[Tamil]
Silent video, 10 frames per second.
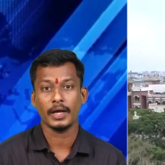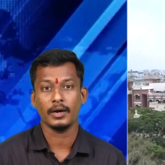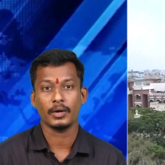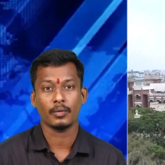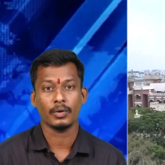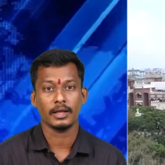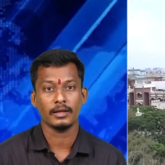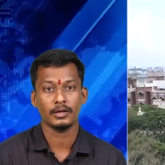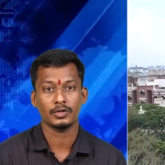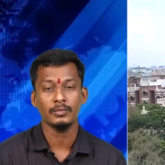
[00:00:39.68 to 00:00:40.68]
பயிரிடக்கூடாது
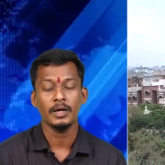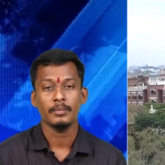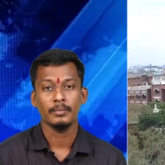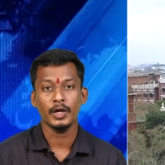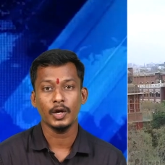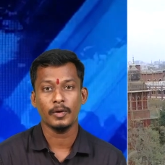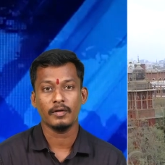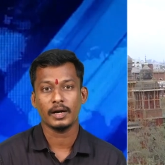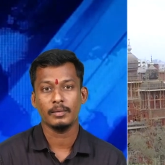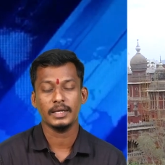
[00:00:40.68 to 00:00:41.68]
என்றும்
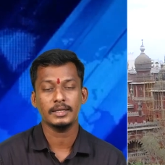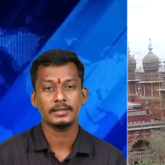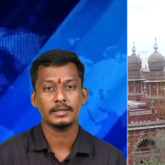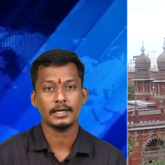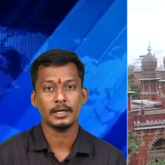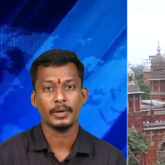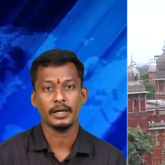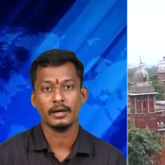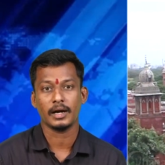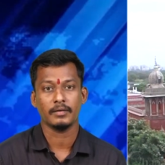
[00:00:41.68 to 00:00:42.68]
மீறுபவர்கள் மீது
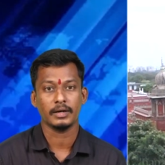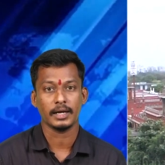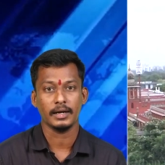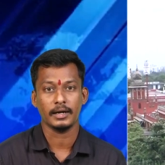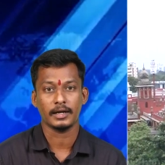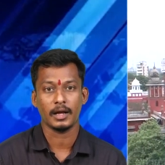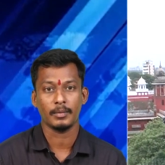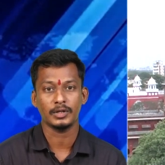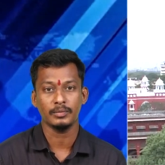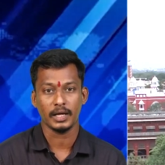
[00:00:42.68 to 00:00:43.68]
சட்டப்படி நடவடிக்கை எடுக்கலாம்
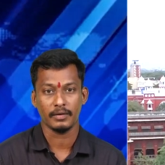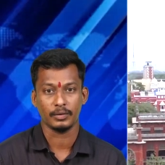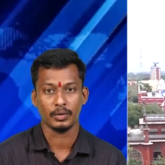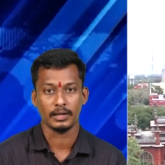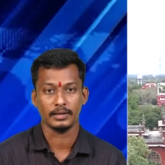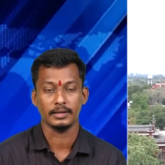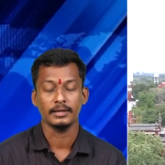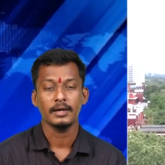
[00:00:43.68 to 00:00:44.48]
என்றும் தெரிவித்துள்ளது